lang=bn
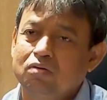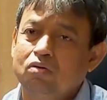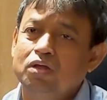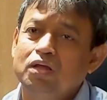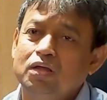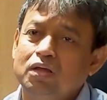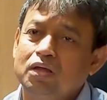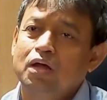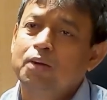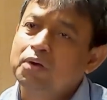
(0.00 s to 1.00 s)
উনি
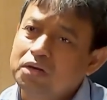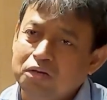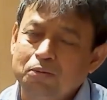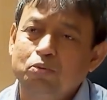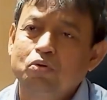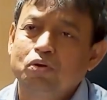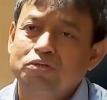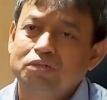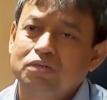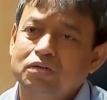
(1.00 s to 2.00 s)
আমাকে টেলিফোন
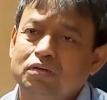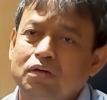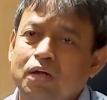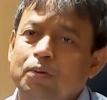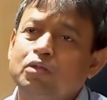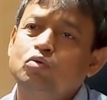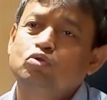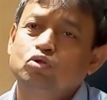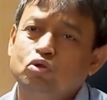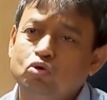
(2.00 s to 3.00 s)
করেছেন আমাদের
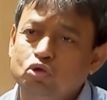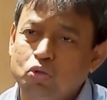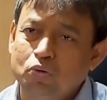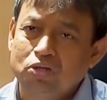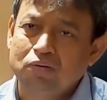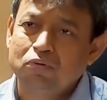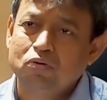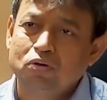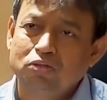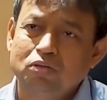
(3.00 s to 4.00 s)
ঊর্ধ্বতন কর্তৃপক্ষ টেলিফোন
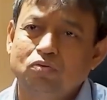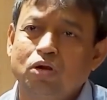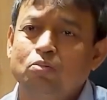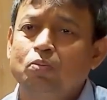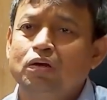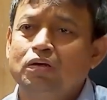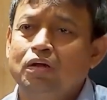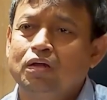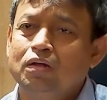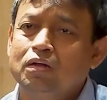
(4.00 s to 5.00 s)
করেছেন ওনার মোবাইলটা
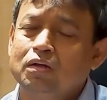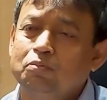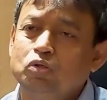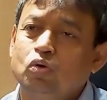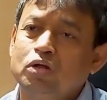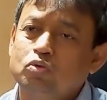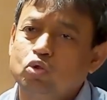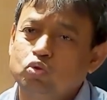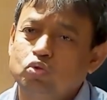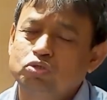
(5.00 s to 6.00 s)
মধ্যে অনেক
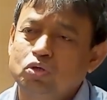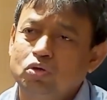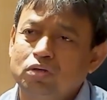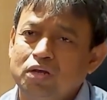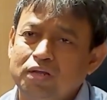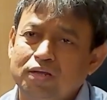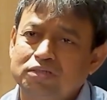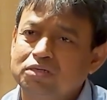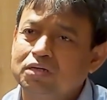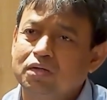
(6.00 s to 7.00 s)
তত্ত্ব ছিল এটা নিয়ে
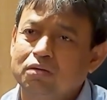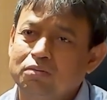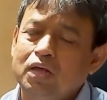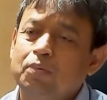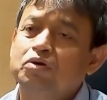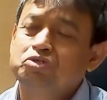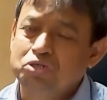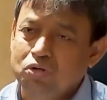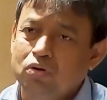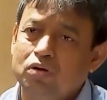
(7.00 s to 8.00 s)
গেছে এবং
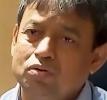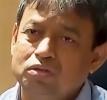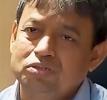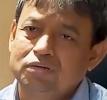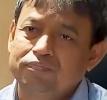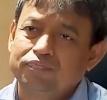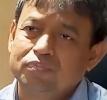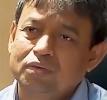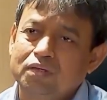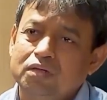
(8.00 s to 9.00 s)
জিডি করা হয়েছে
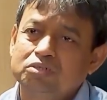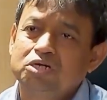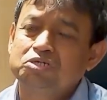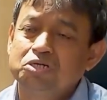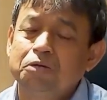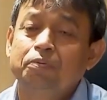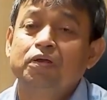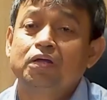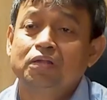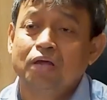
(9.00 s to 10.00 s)
সেই জিডির
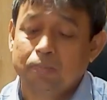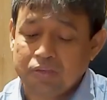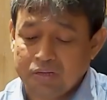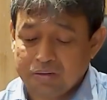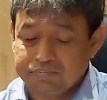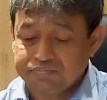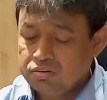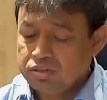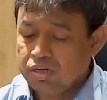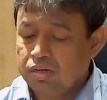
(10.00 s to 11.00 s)
ভিত্তিতে আমাদের
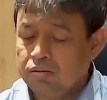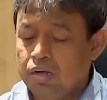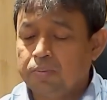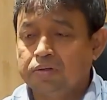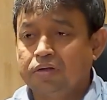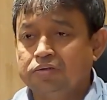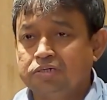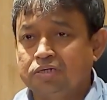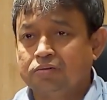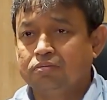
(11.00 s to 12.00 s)
আমাদের যে